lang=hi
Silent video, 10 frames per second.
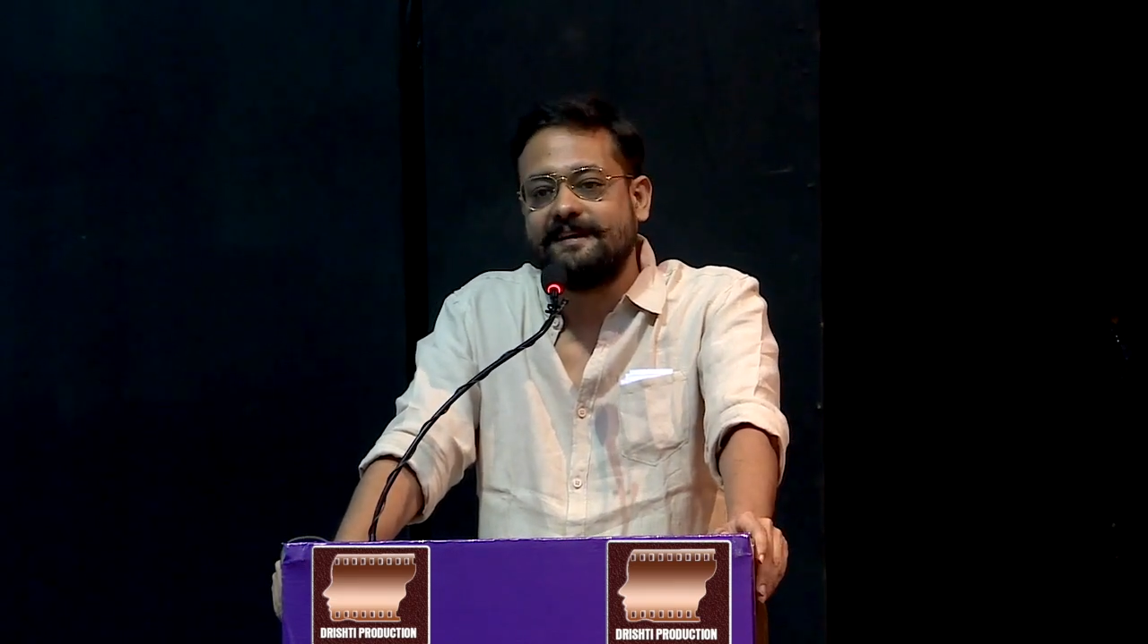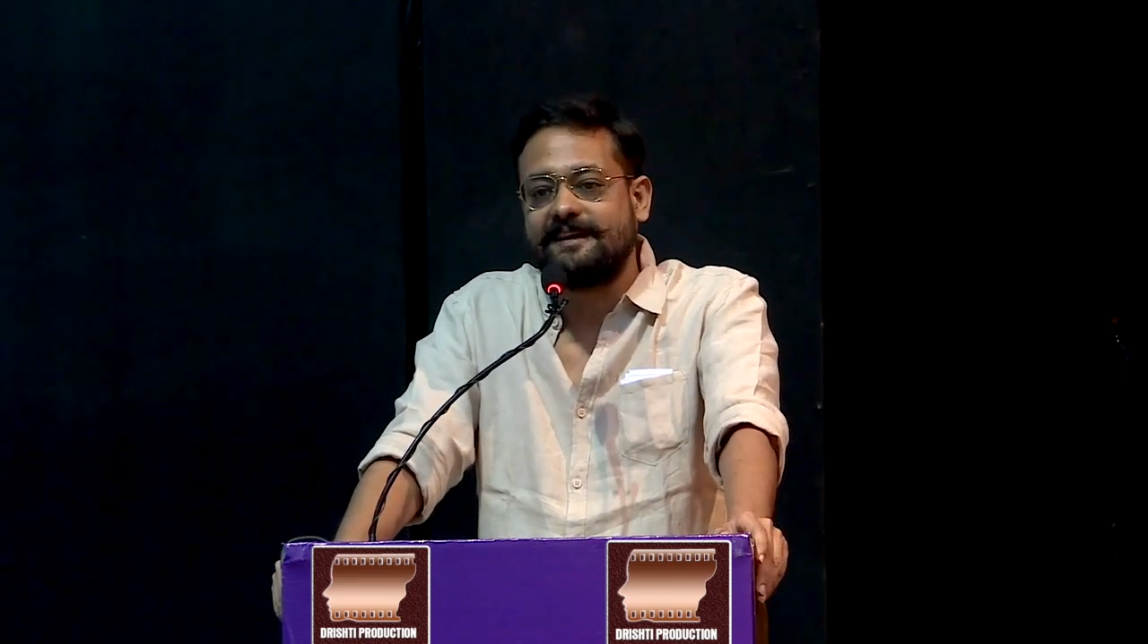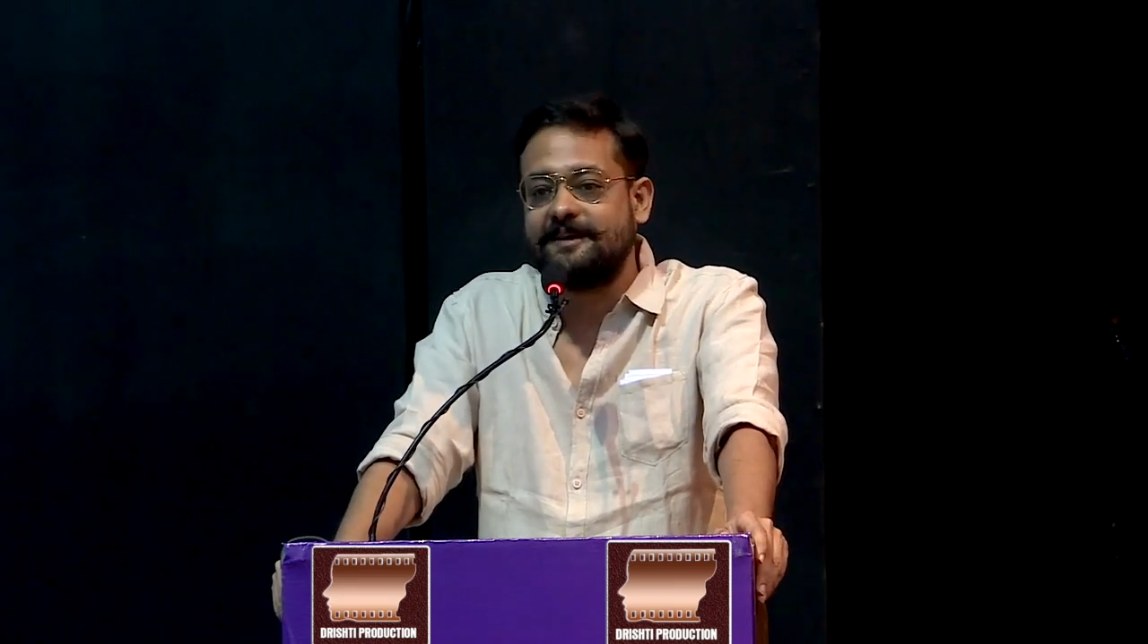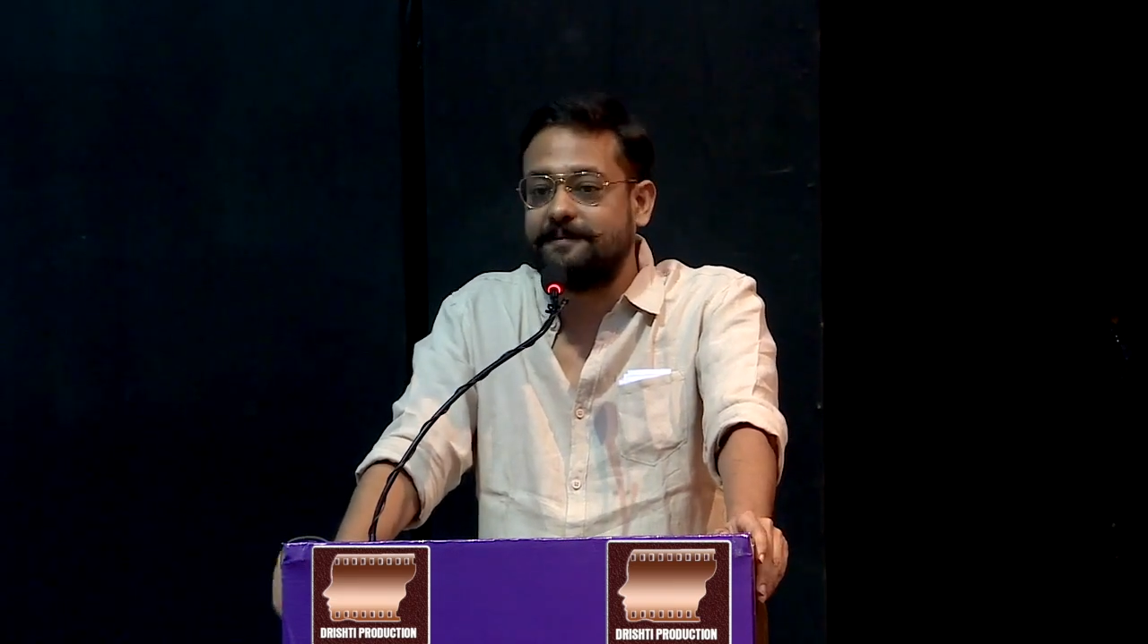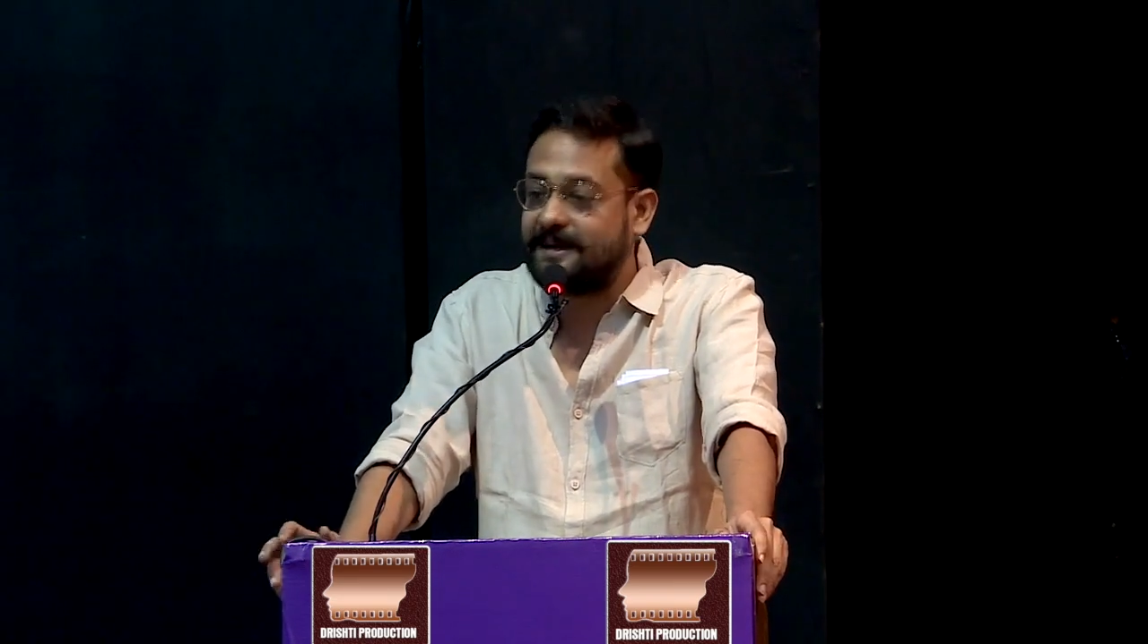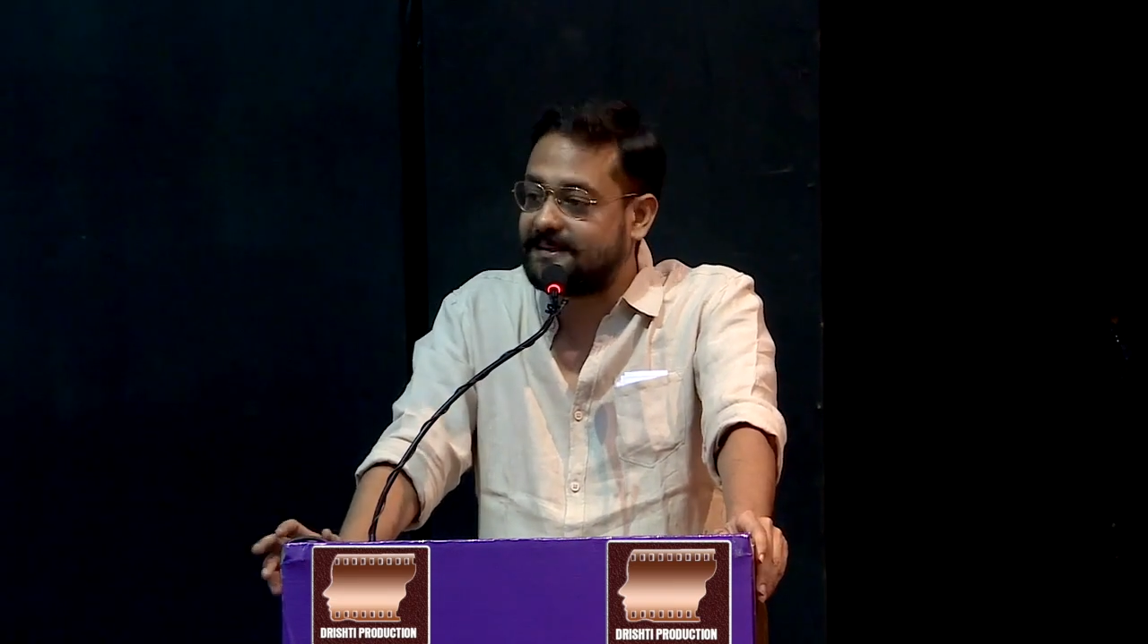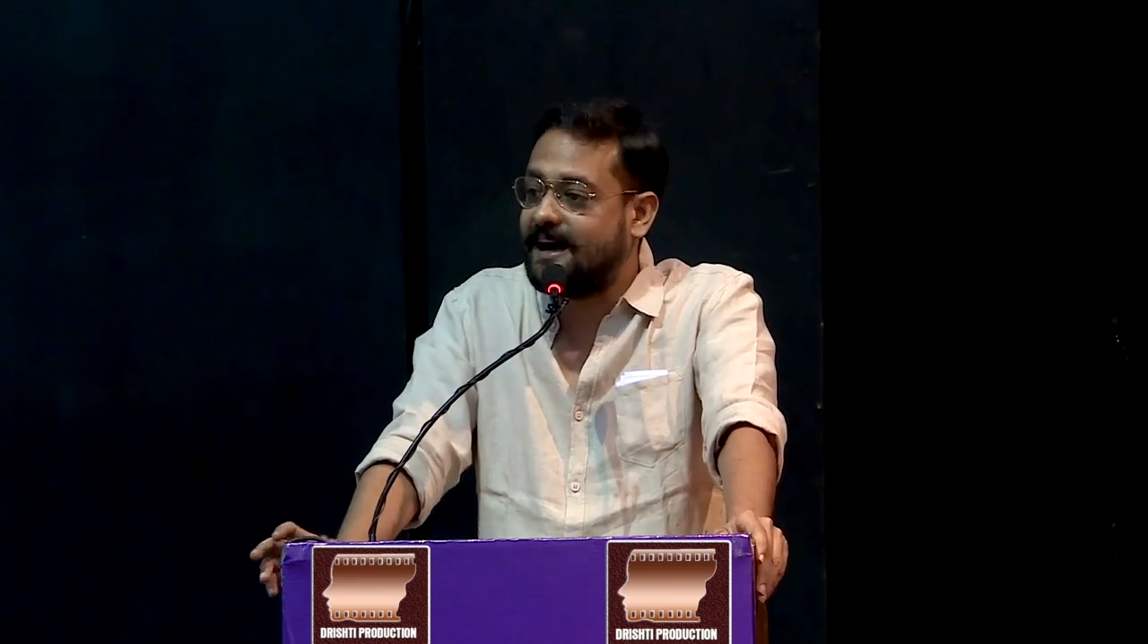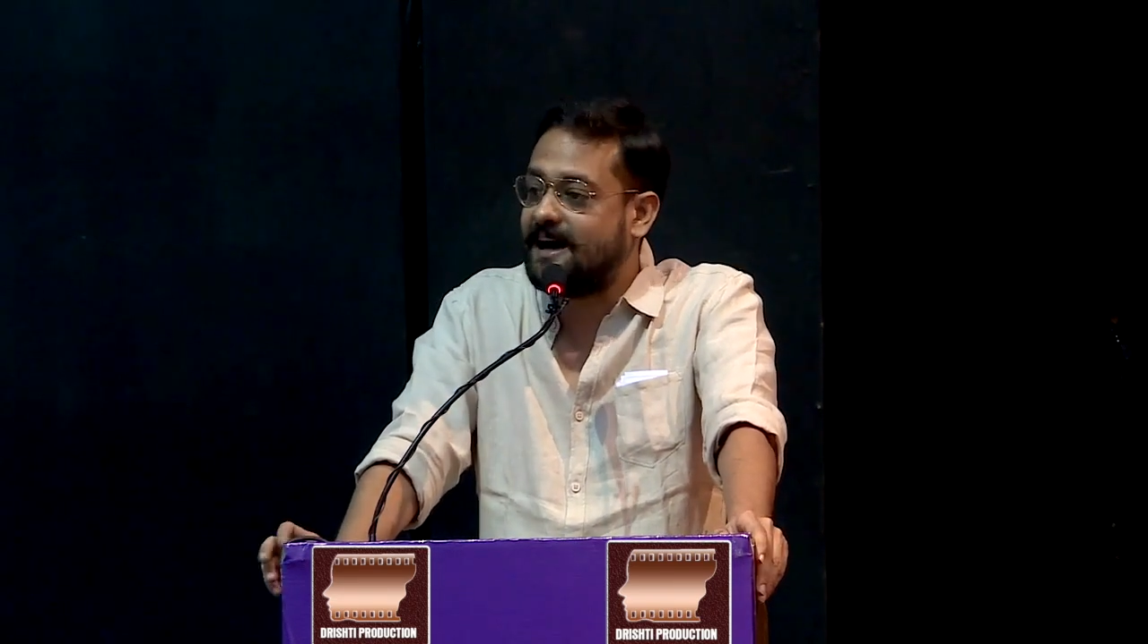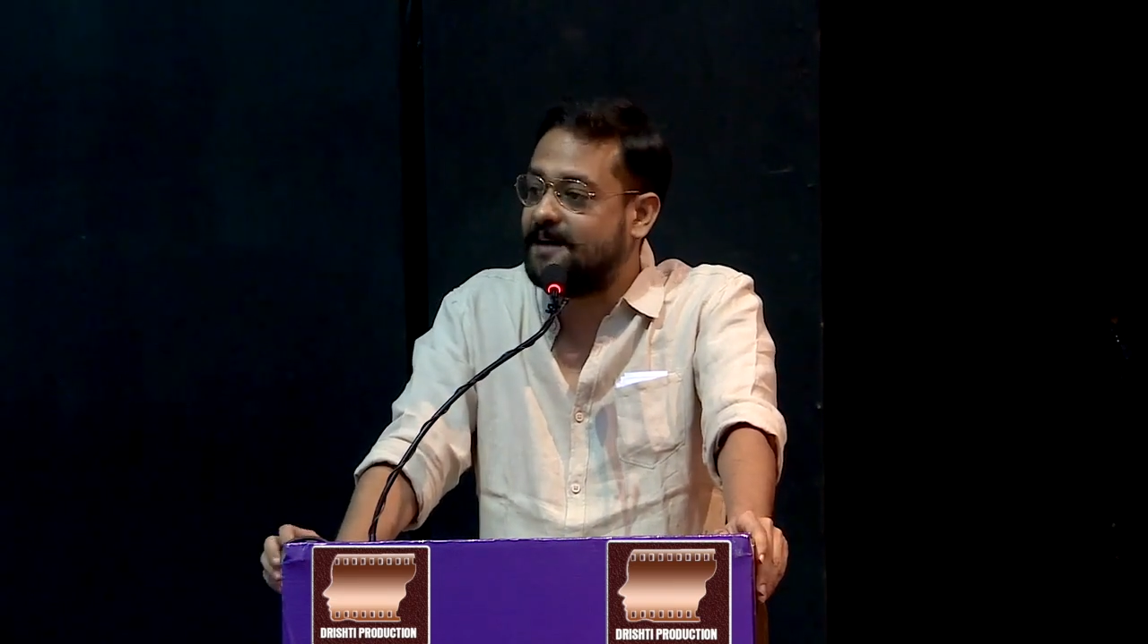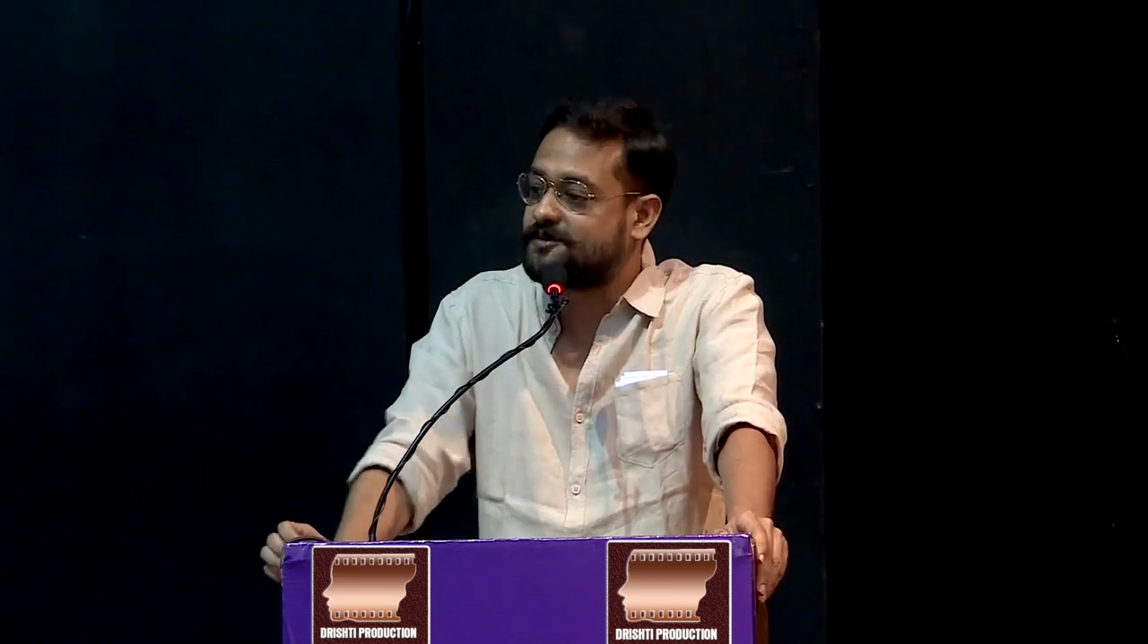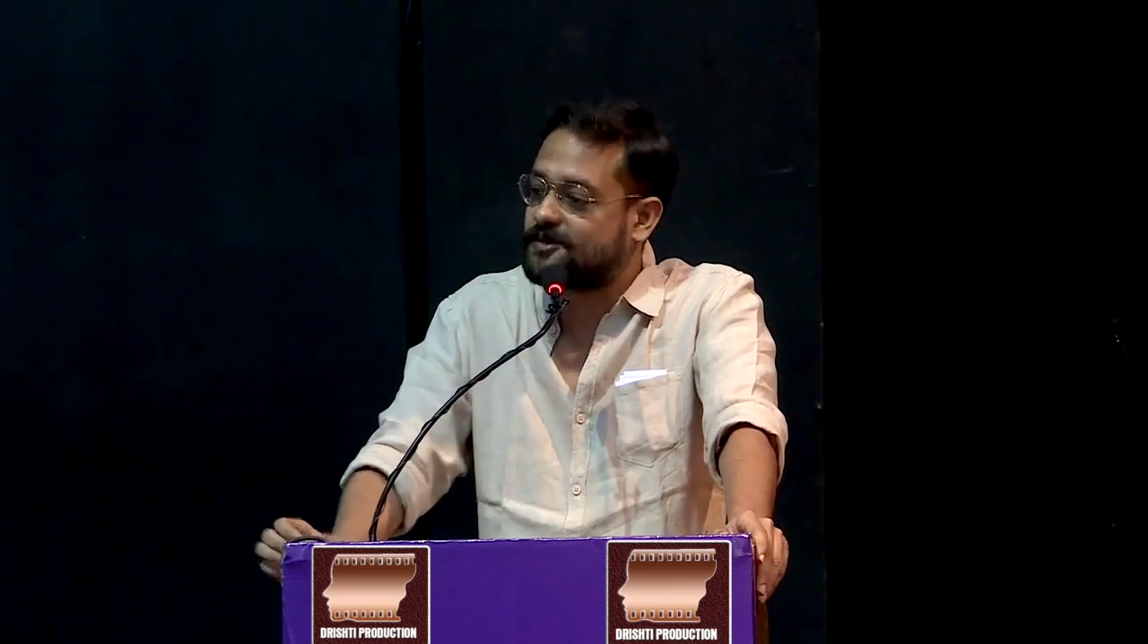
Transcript: कि भरता हम